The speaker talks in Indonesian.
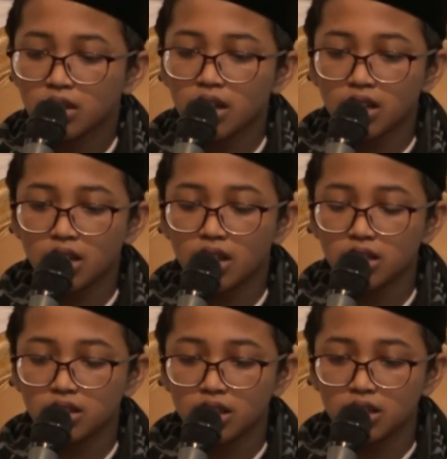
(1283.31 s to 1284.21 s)
karena
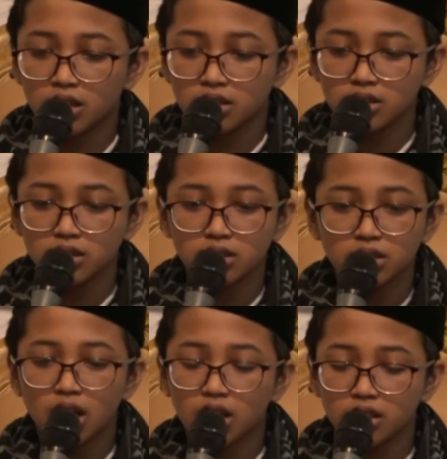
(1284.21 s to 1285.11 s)
harta yang
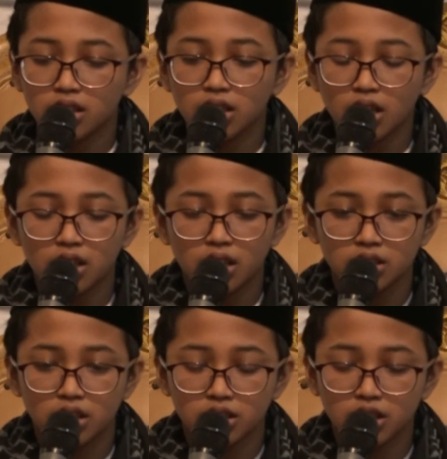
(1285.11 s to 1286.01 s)
harta
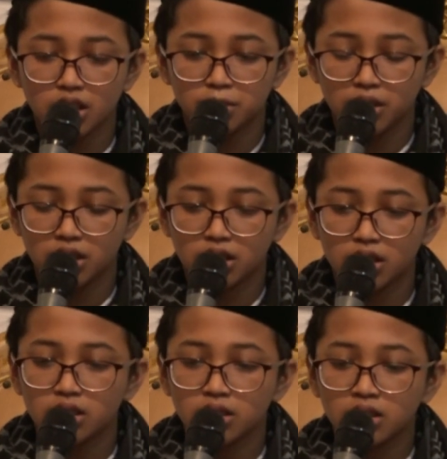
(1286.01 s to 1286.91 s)
kekayaan yang saya
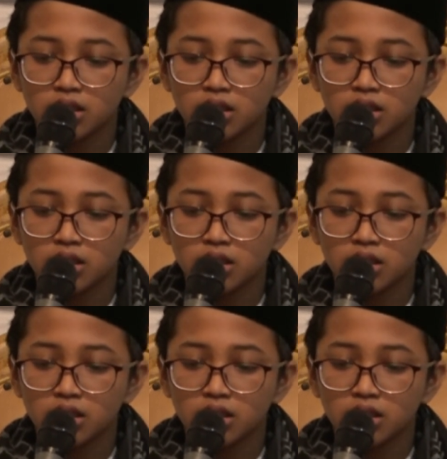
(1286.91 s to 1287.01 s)
miliki.